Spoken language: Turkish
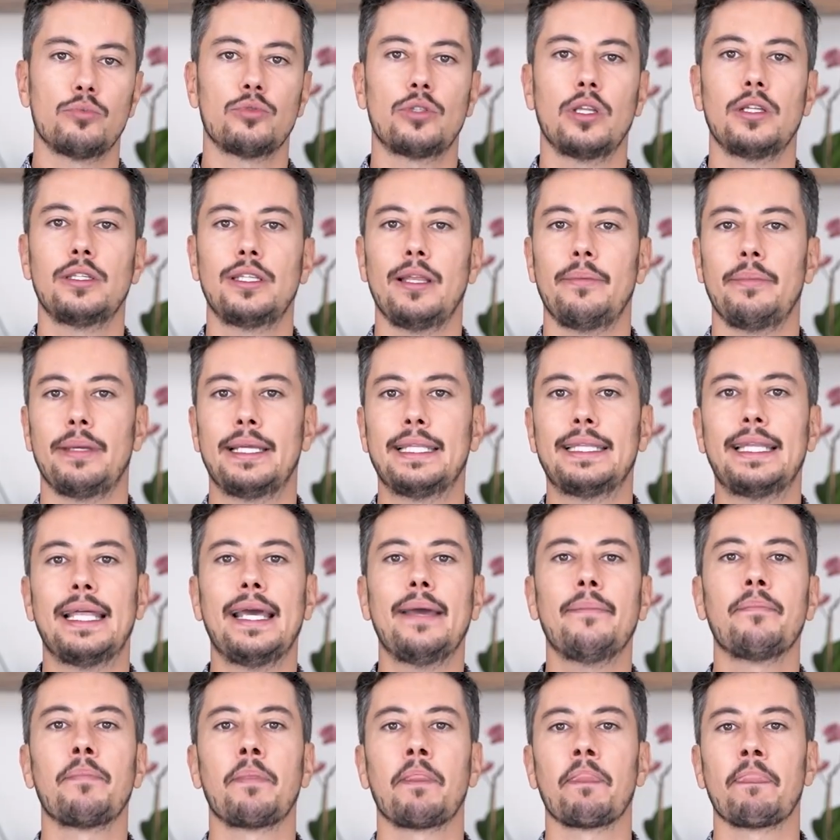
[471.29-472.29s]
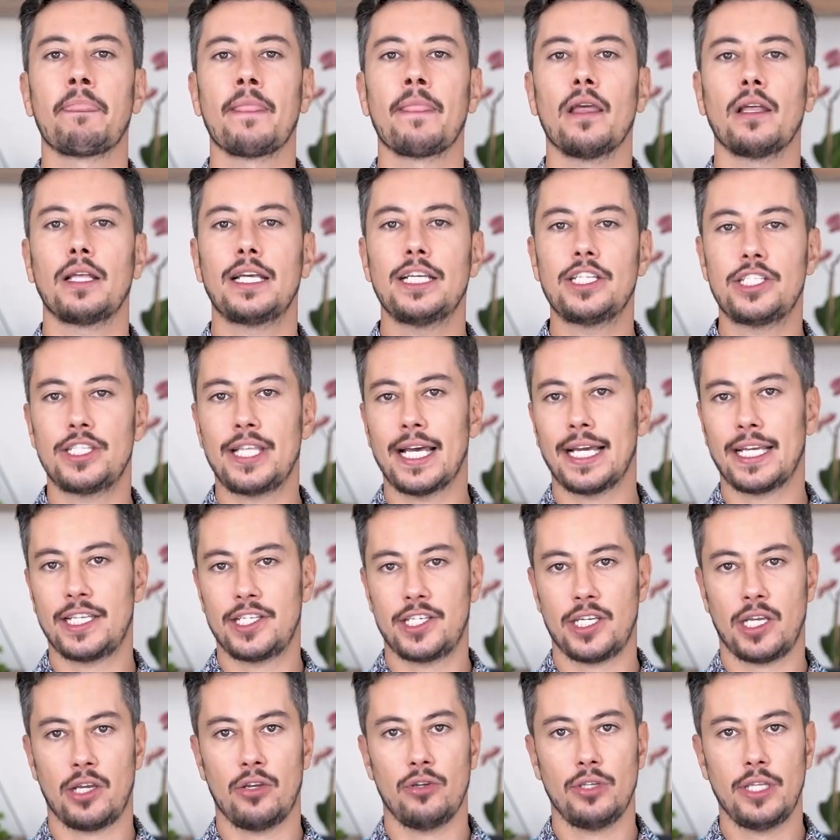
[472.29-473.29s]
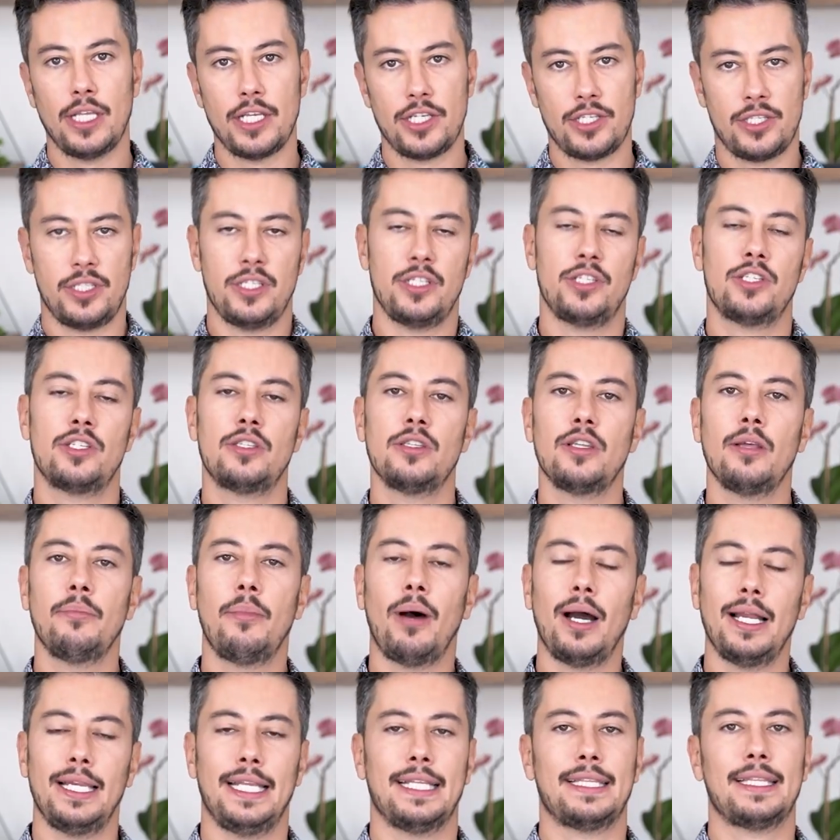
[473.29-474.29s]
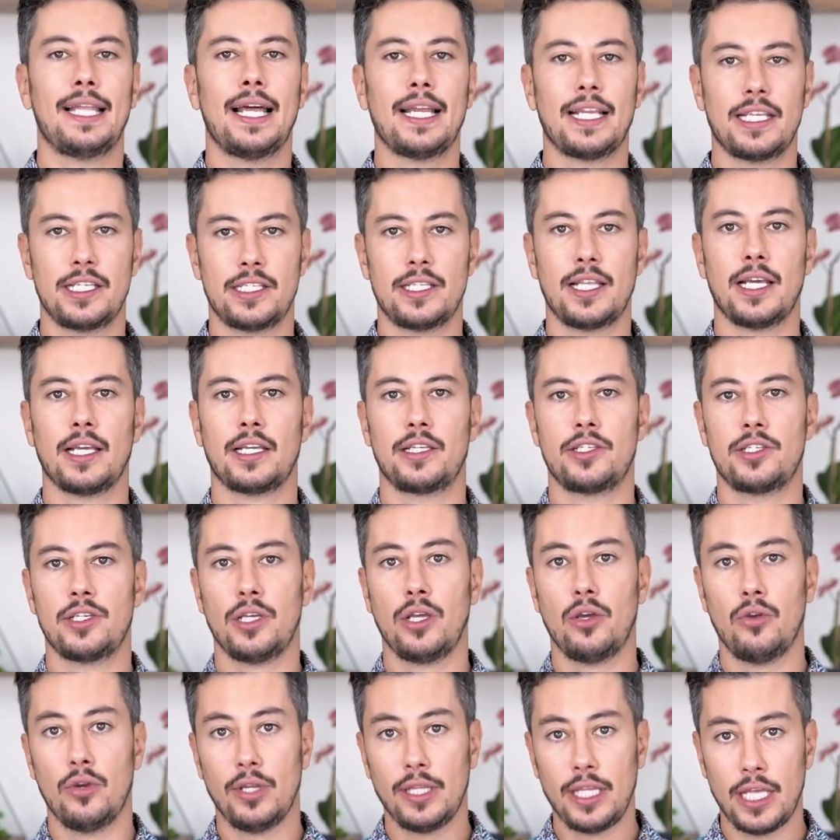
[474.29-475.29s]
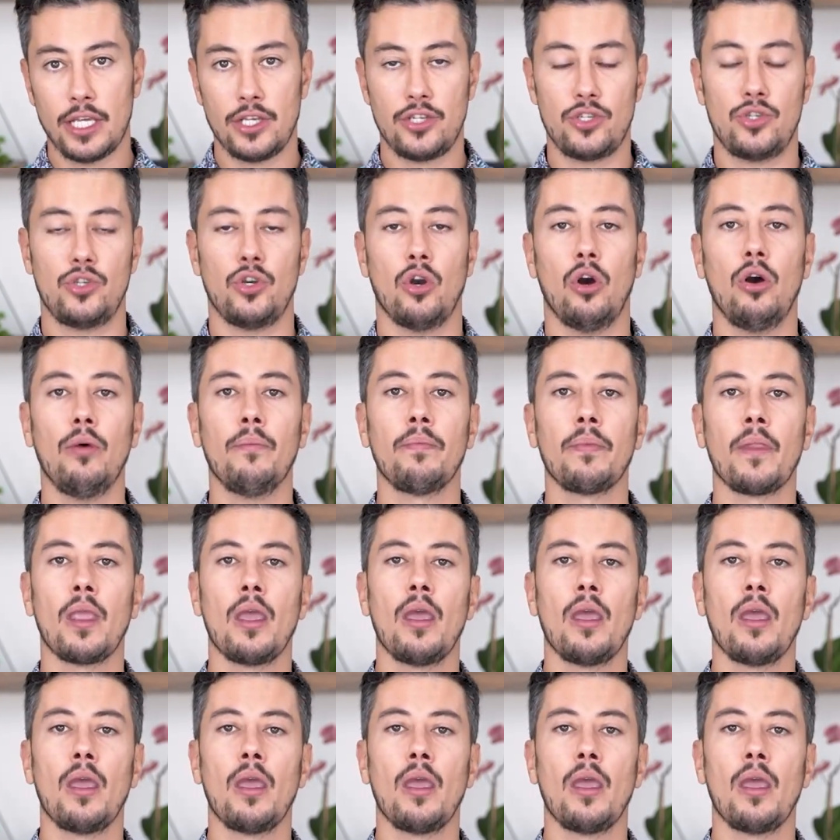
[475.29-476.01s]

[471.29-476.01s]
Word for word: Bu da tabii ki de kişiden kişiye göre değiştiği için de maliyetler kişiden kişiye göre değişiyor.